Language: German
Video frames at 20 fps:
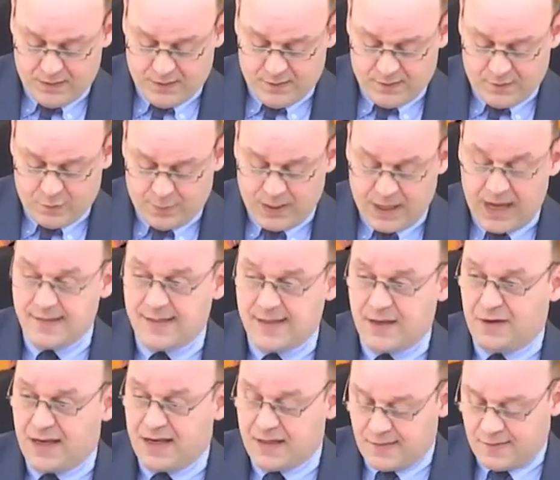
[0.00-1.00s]
zur bereits
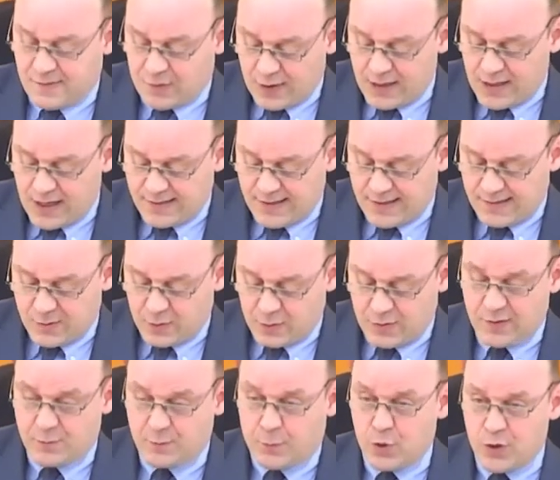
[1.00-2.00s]
erwähnten Sondersitzung
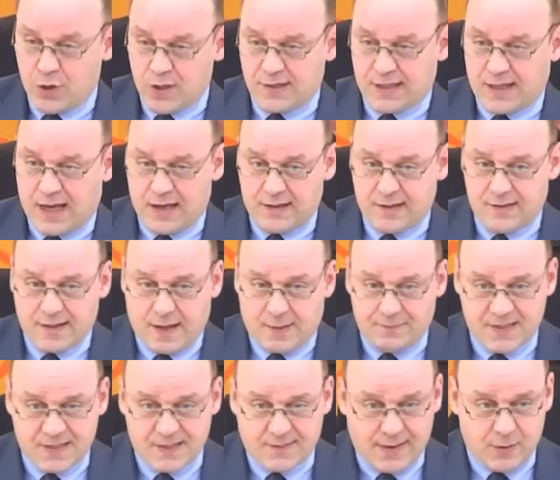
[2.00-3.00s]
des Bundesrates
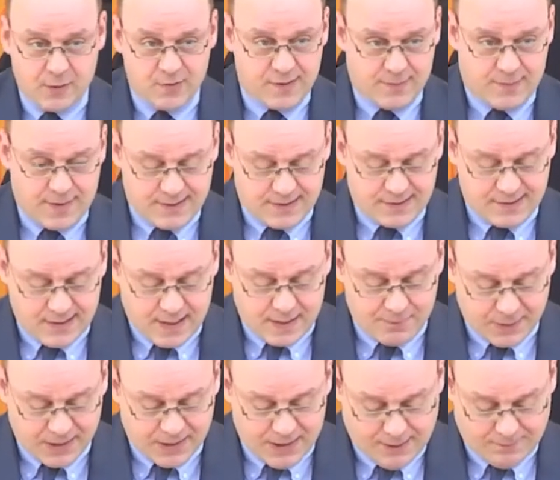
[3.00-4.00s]
am 22.
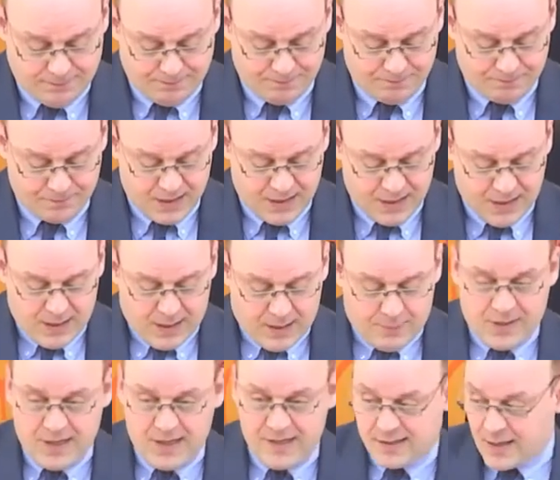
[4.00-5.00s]
April.
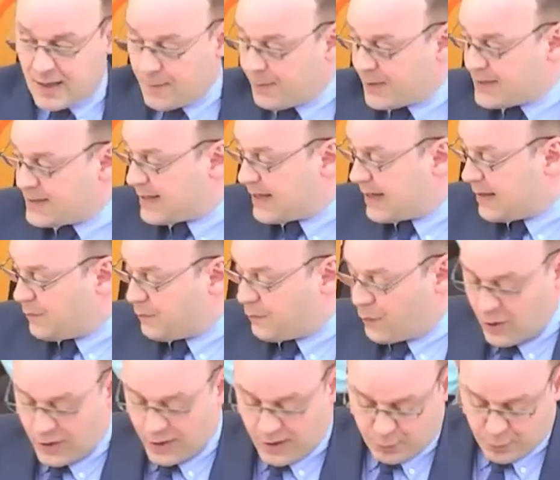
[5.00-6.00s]
Ministerpräsident
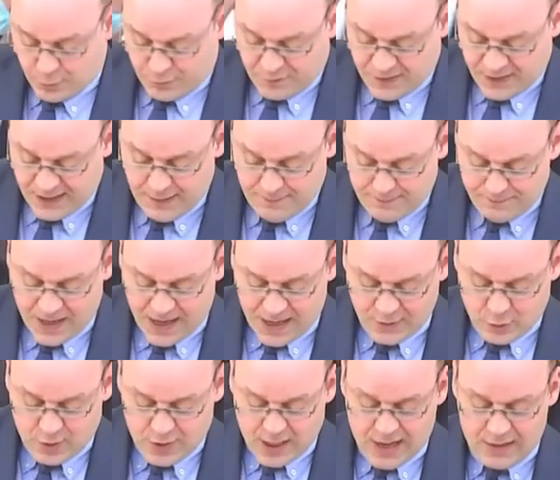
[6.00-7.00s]
Volker Bouffier
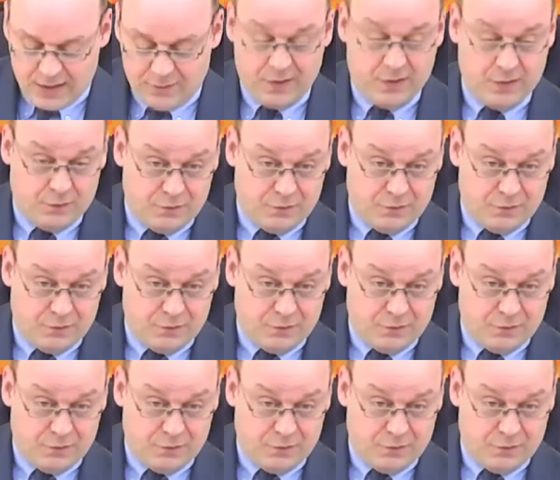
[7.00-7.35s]
hat dort eine, wie ich